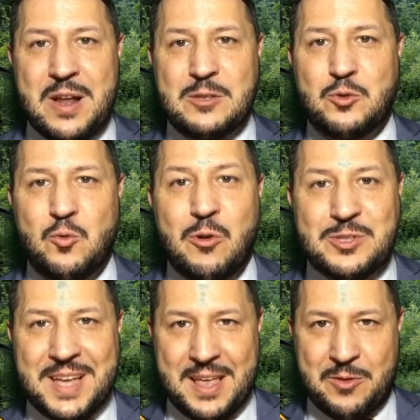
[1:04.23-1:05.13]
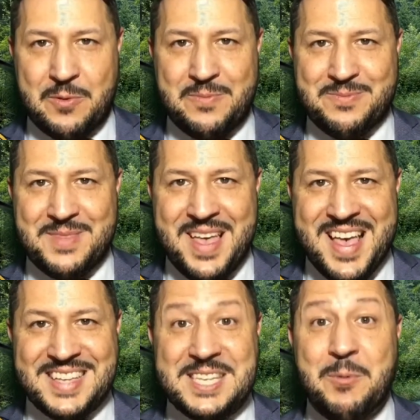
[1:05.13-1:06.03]
dal suo seno.
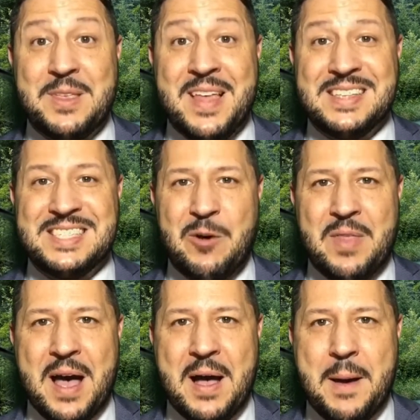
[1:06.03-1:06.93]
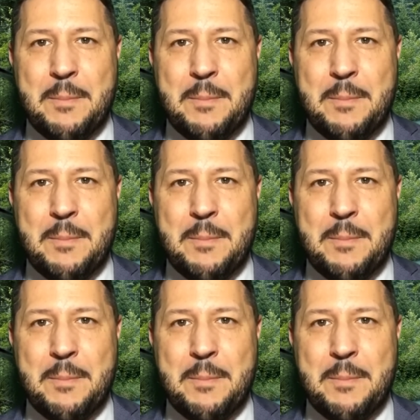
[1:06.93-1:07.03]
Siamo dinanzi a una